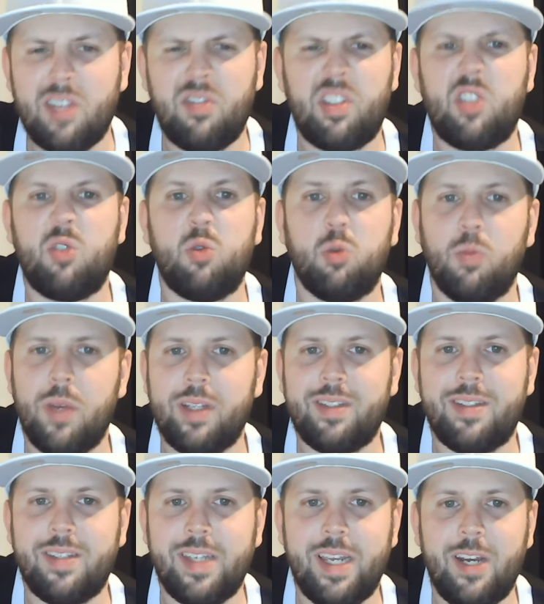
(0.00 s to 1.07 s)
Se fait soumettre
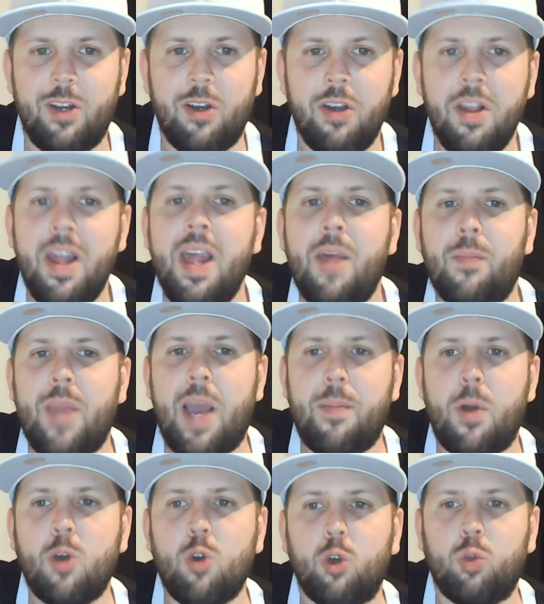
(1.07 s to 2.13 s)
s'il est là, mais à
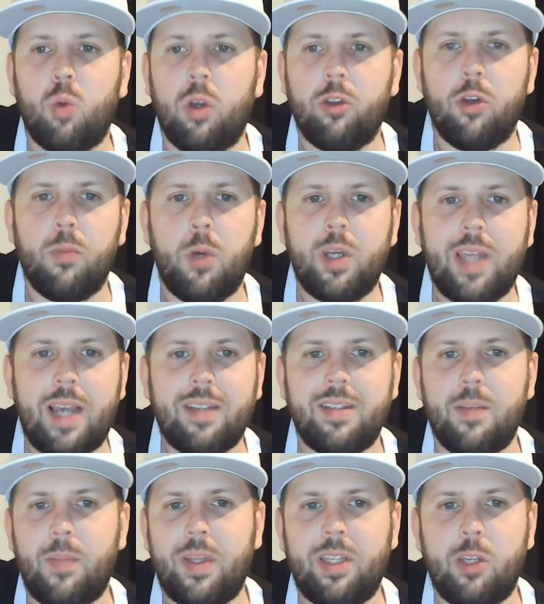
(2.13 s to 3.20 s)
part contre Wonderboy, quand il
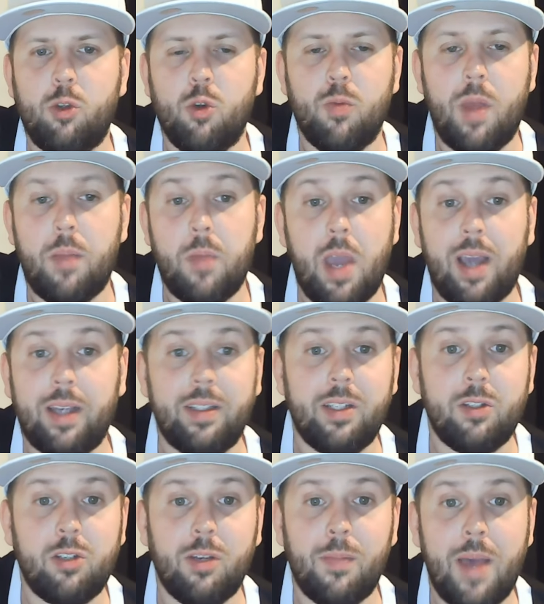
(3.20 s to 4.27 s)
s'est pété deux mains puis a arrêté
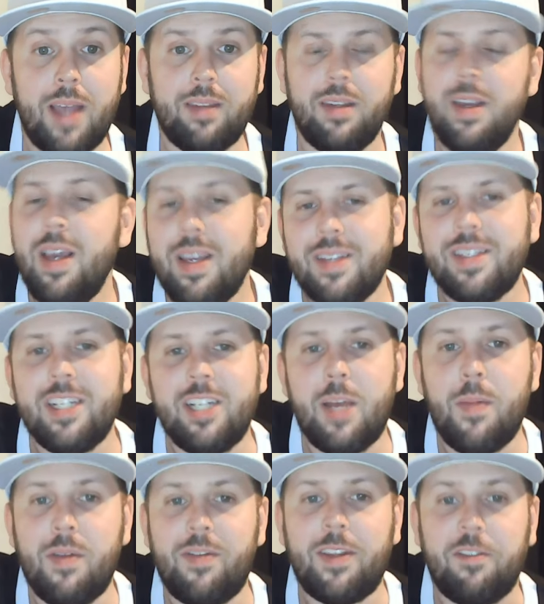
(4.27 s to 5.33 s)
de se battre, c'est
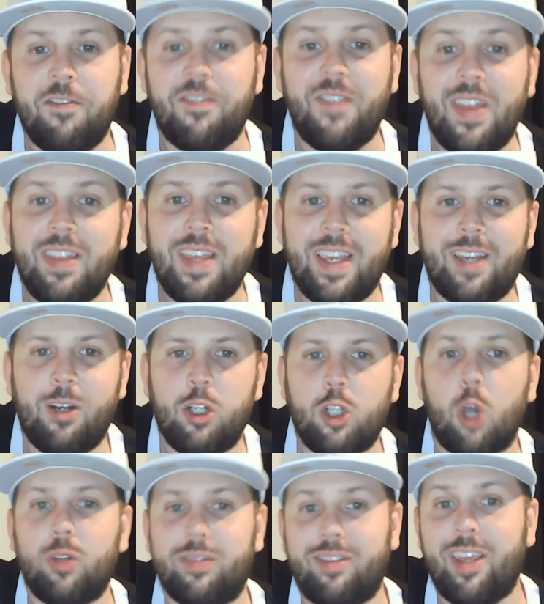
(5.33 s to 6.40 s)
jamais fait finir le
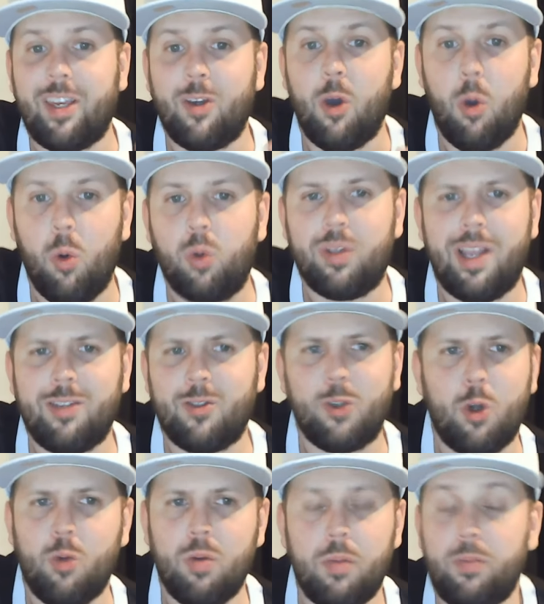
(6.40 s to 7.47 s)
genre TKO dans un combat.